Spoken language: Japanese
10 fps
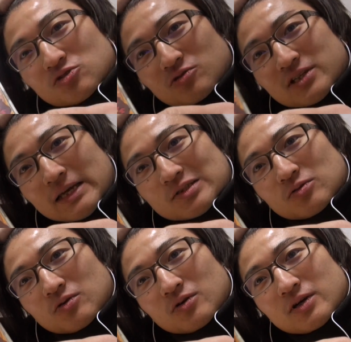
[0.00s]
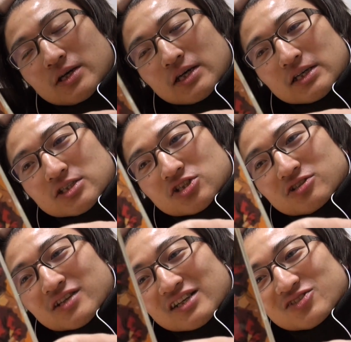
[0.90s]
ちょっとねその
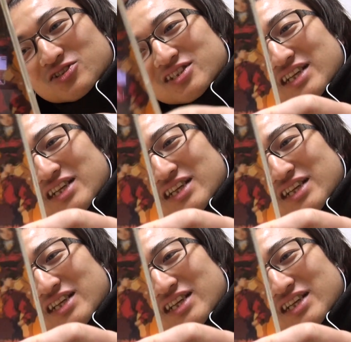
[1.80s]
中学